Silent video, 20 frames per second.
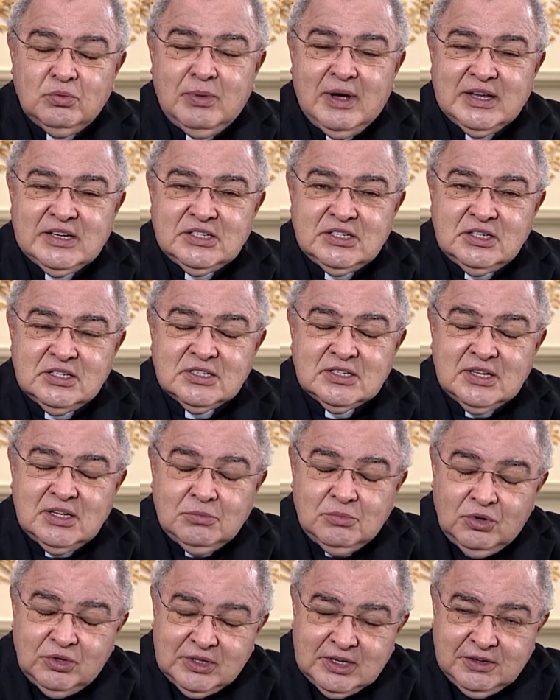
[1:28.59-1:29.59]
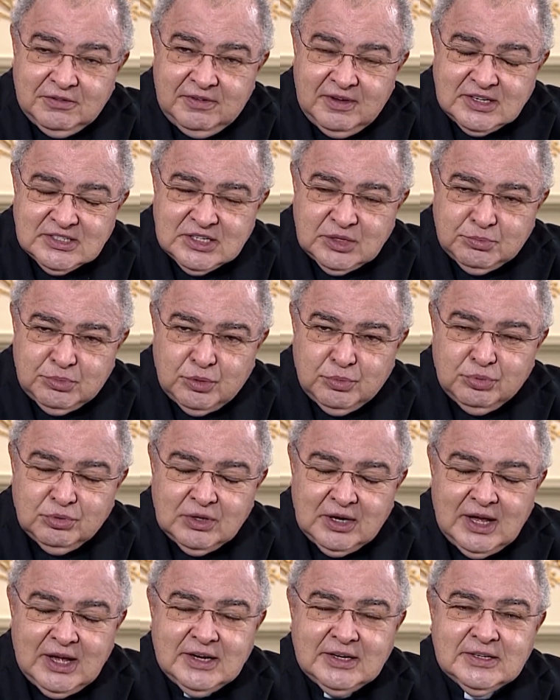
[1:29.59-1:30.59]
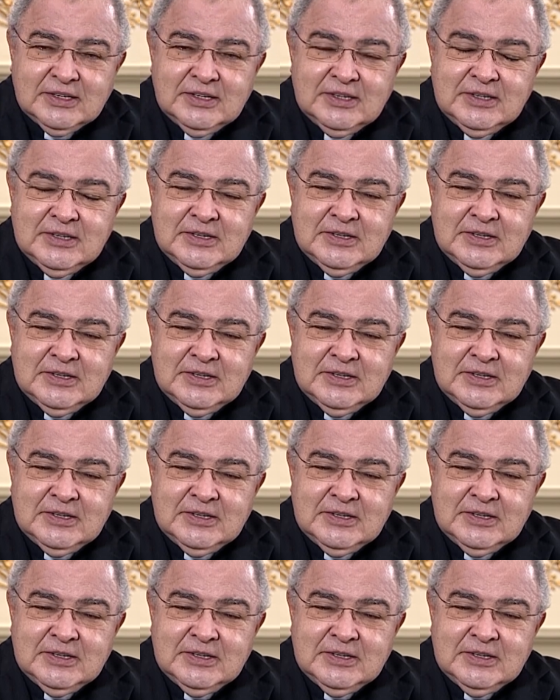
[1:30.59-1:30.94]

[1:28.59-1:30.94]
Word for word: Batista, uma outra festa popular